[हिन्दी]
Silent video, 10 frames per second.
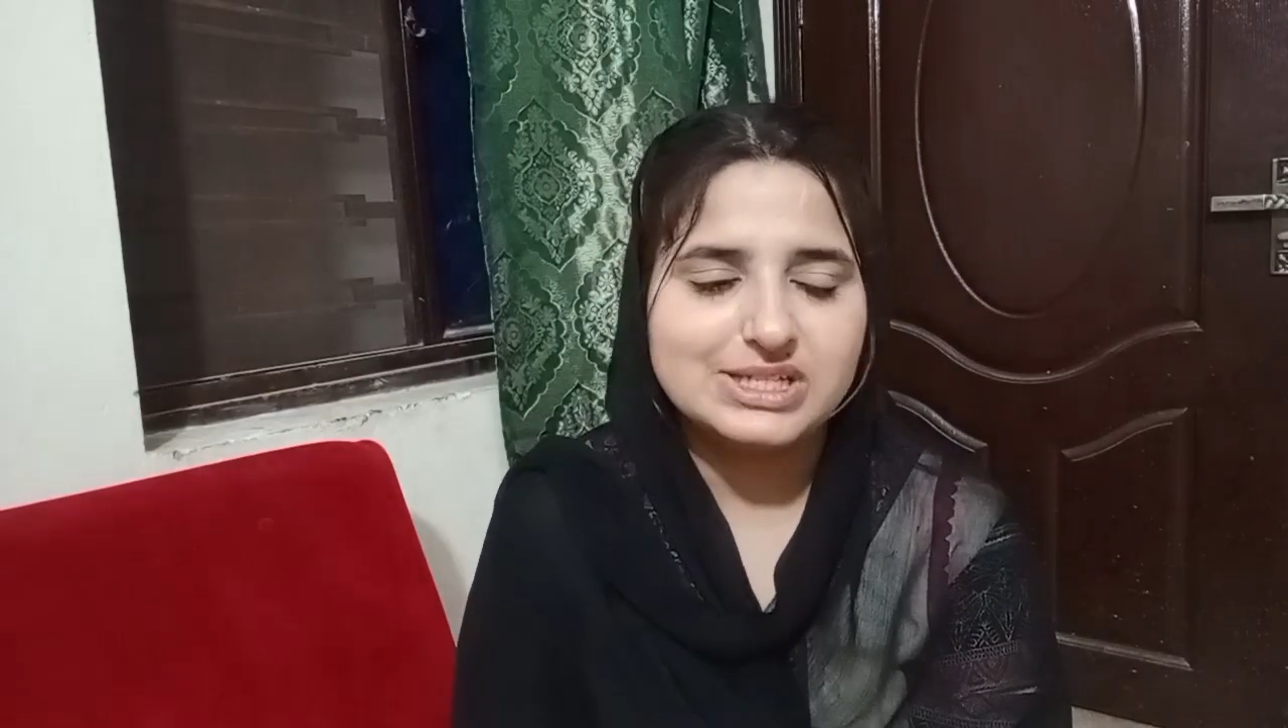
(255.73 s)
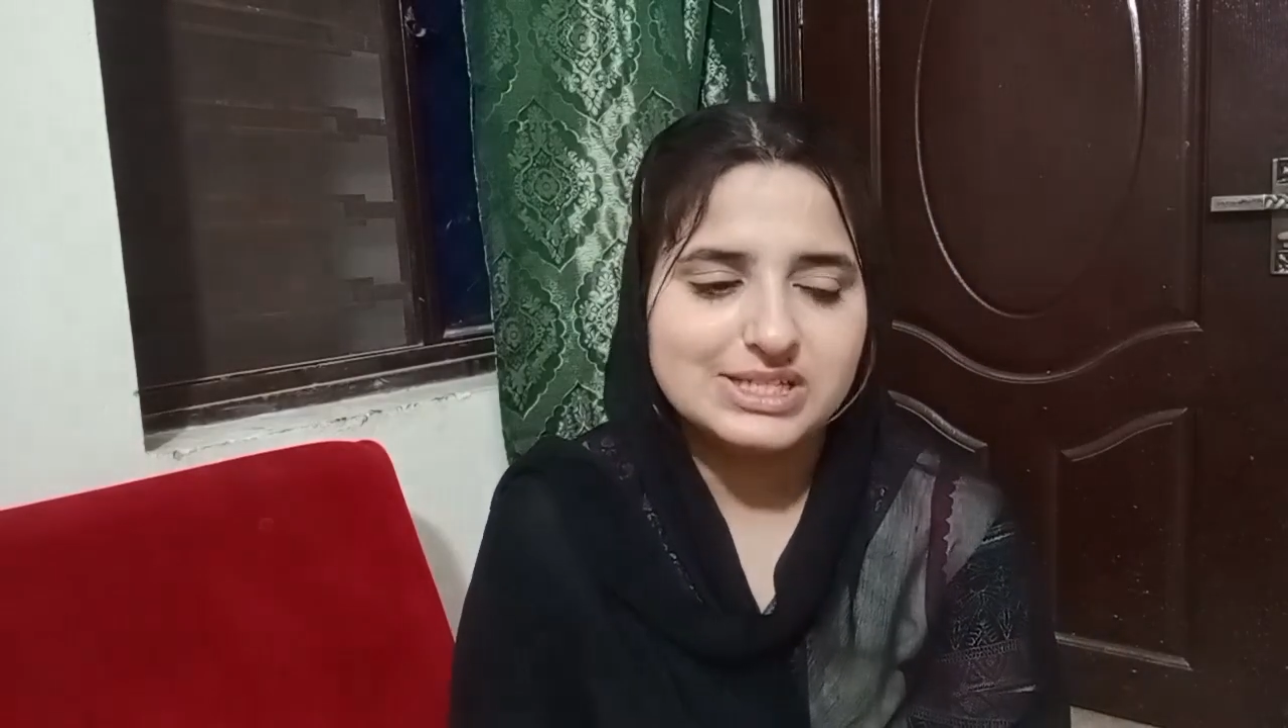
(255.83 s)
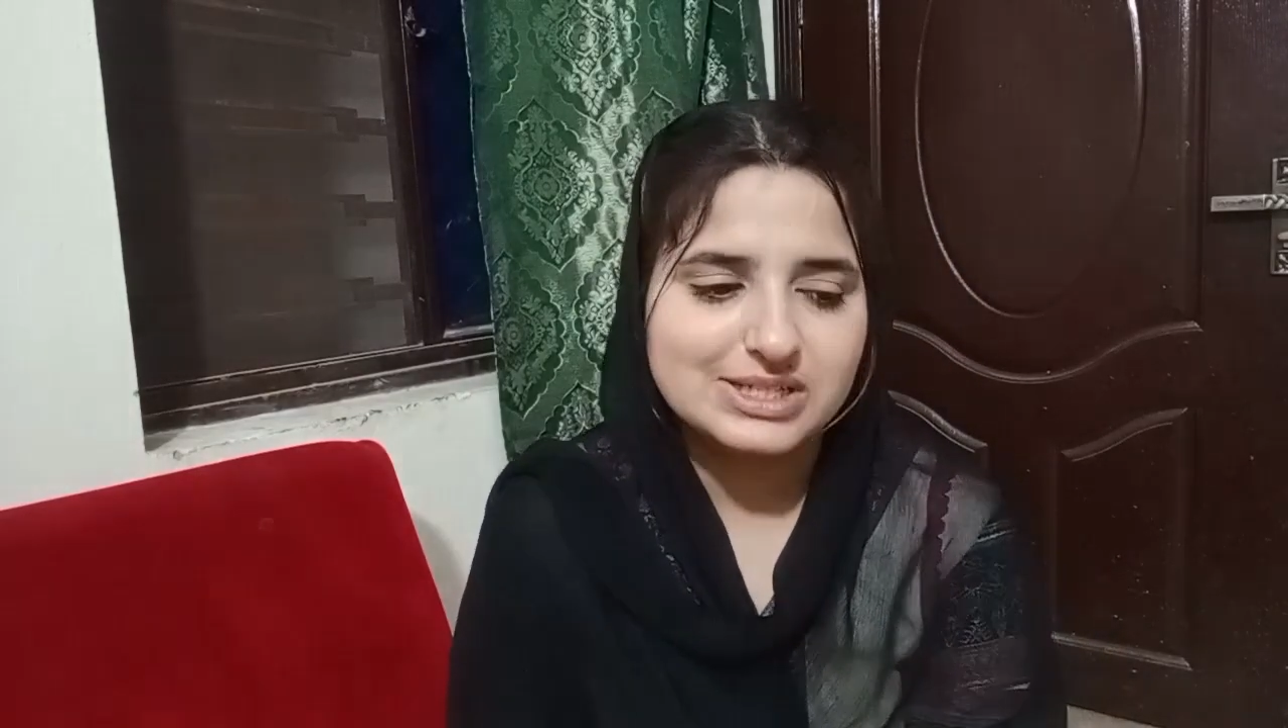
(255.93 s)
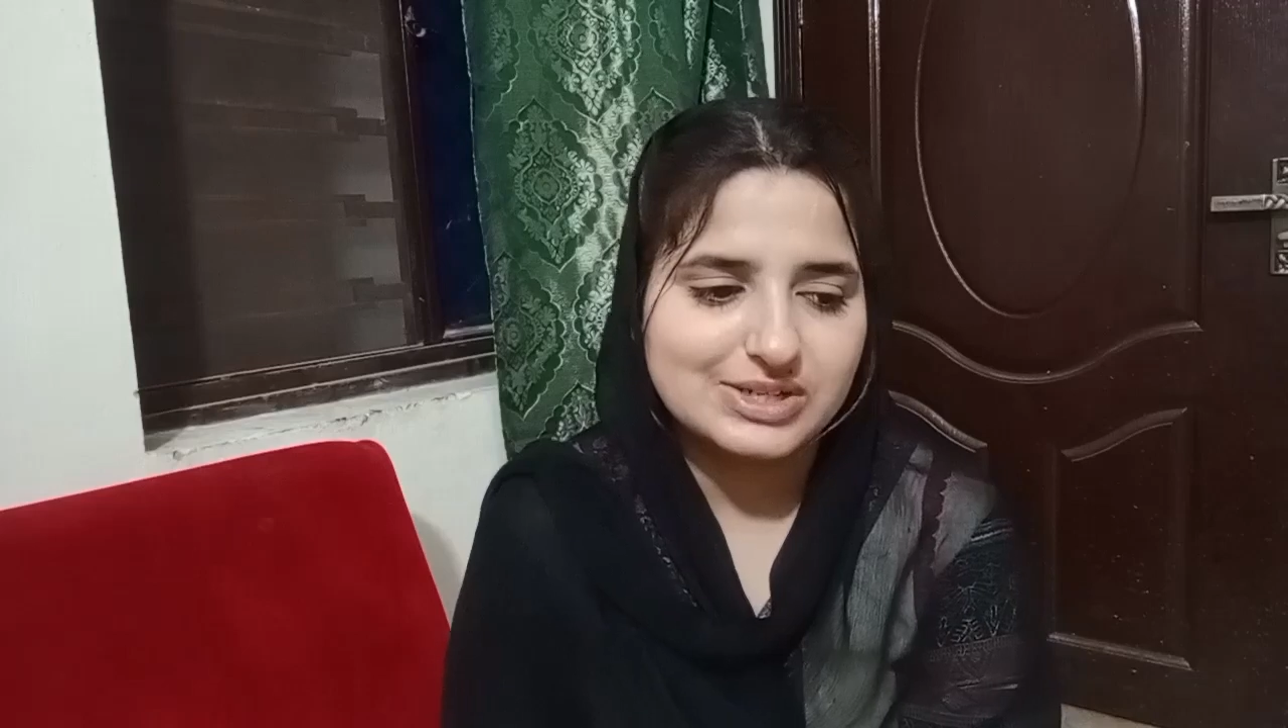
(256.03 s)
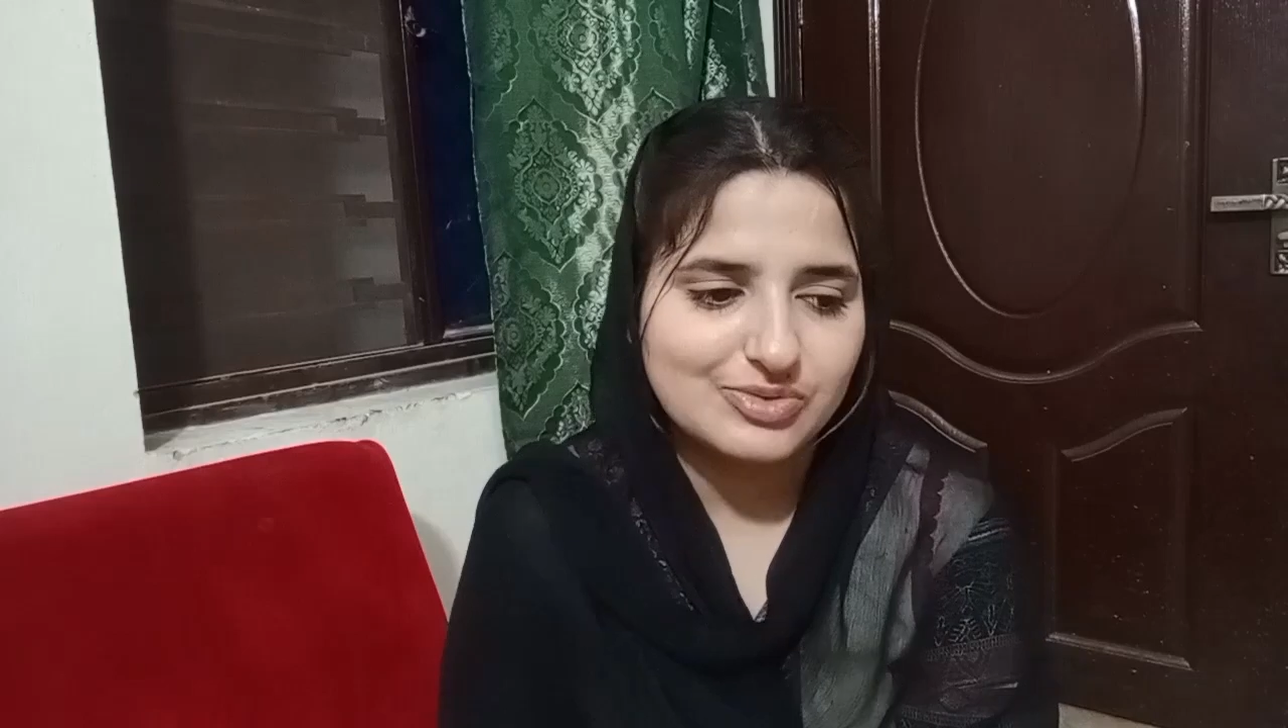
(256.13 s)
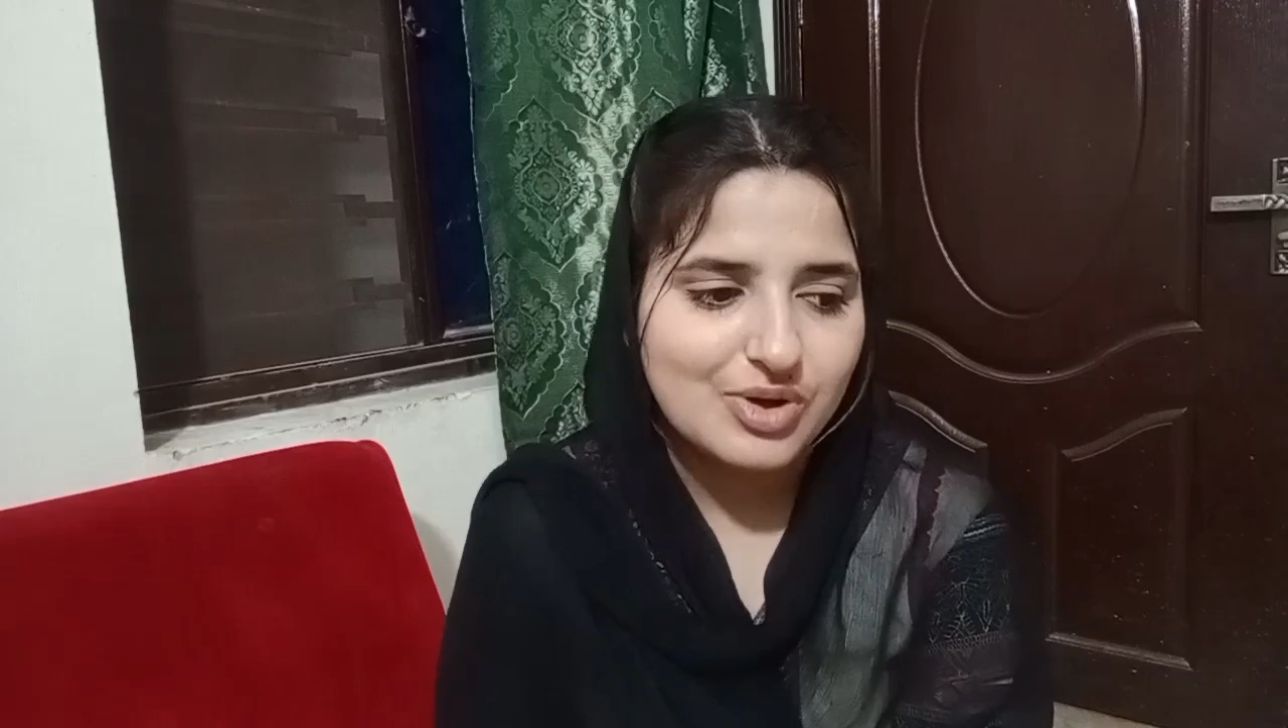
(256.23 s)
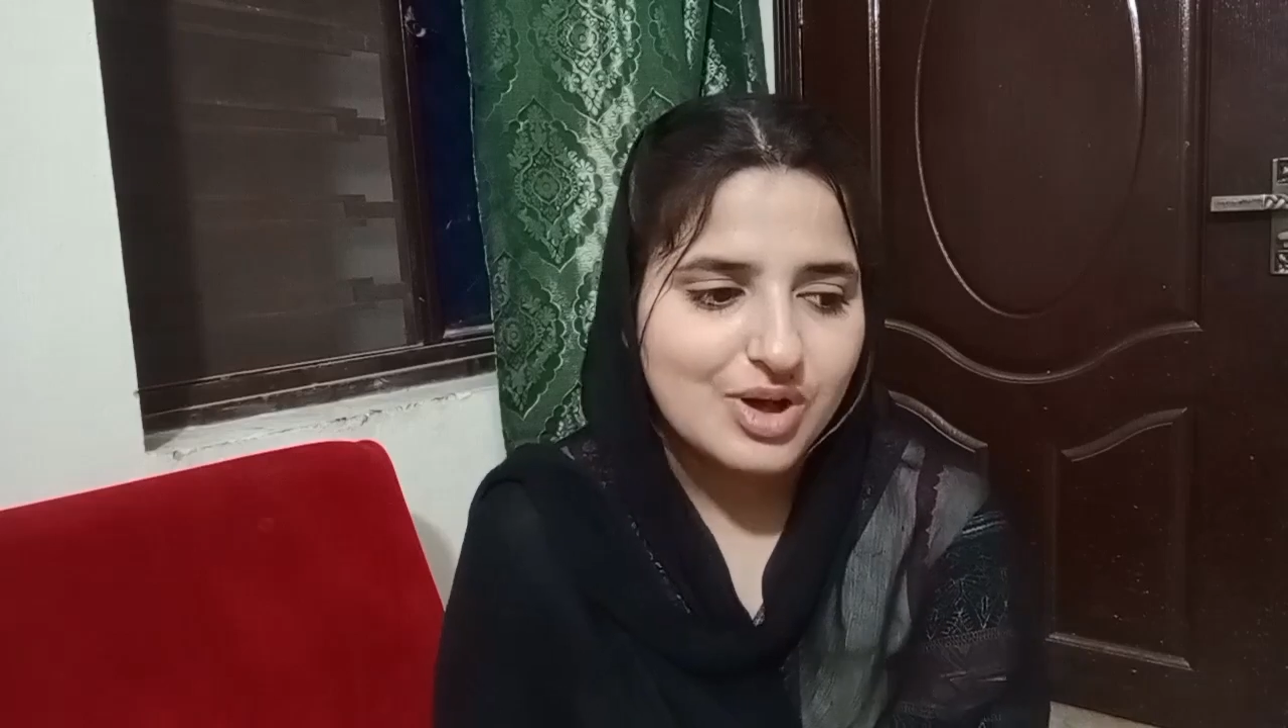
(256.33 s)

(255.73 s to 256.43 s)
चीज़ करूँ